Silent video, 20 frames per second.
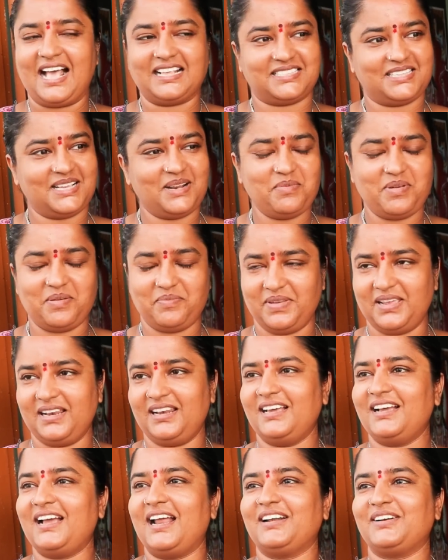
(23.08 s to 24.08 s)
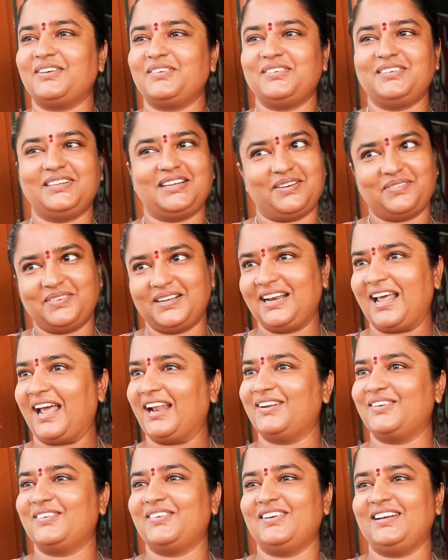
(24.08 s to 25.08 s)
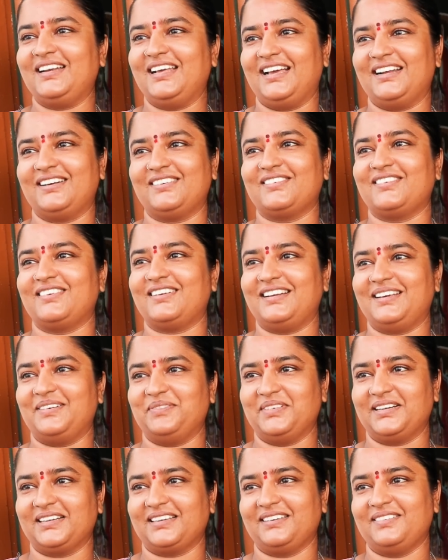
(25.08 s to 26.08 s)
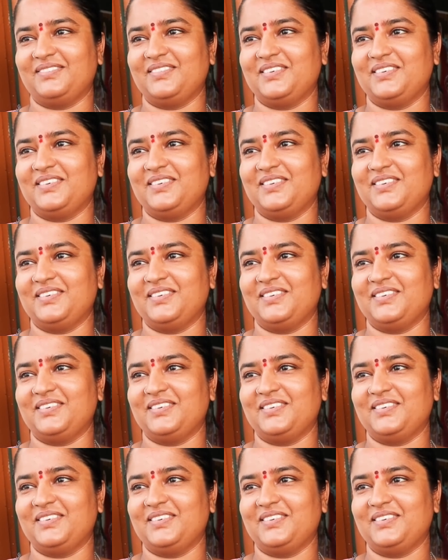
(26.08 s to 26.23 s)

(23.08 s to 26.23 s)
అసలు మేము ఇల్లు కట్టుకుంటామని అనుకోనే అనుకోలేము